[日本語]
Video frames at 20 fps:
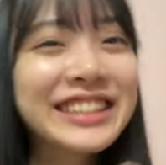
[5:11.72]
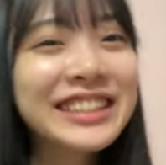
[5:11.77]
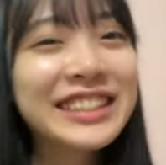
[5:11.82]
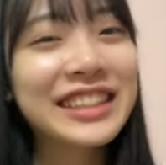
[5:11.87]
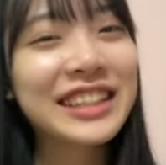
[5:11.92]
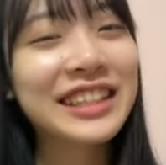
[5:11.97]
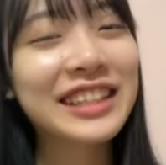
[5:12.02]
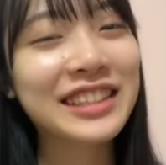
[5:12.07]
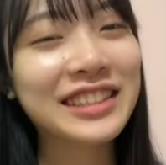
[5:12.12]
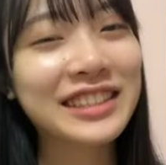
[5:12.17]

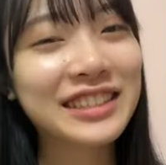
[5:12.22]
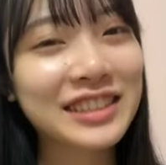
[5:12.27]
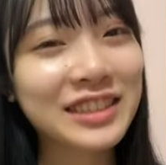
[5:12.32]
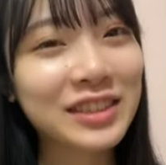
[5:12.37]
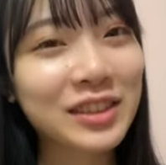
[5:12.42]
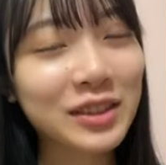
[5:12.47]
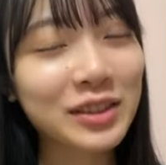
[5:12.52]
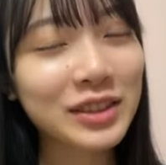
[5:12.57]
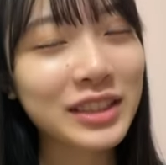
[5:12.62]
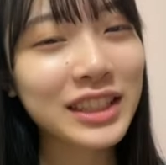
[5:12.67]
なんかす
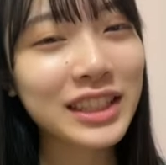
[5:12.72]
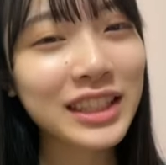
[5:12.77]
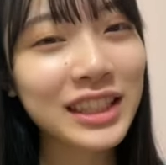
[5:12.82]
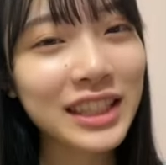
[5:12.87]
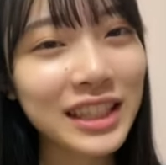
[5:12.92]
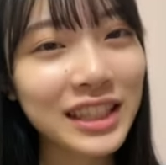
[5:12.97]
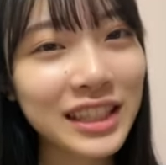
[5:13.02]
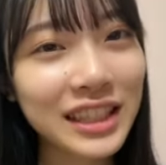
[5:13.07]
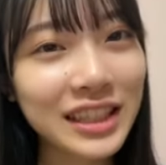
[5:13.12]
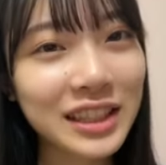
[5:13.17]
ごい不思議
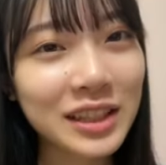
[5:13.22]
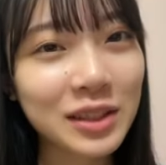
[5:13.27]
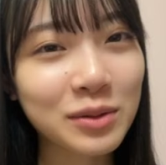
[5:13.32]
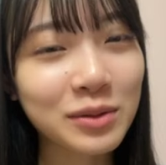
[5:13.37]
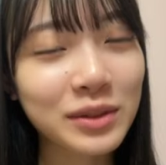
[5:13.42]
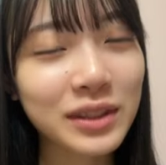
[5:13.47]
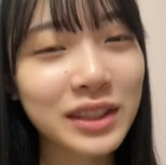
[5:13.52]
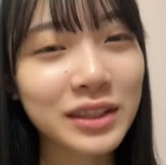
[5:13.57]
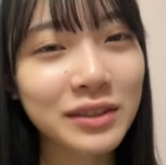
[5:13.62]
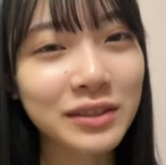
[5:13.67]
だなって
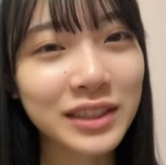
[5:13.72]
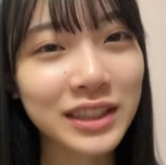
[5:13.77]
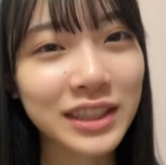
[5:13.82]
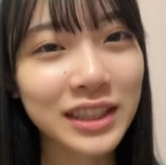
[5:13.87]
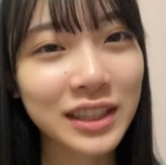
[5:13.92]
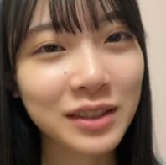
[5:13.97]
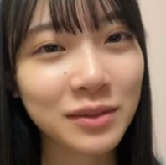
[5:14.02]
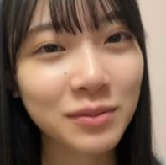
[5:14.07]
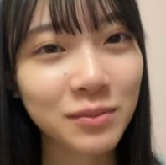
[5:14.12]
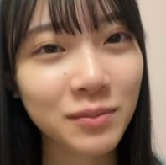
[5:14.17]
思ってました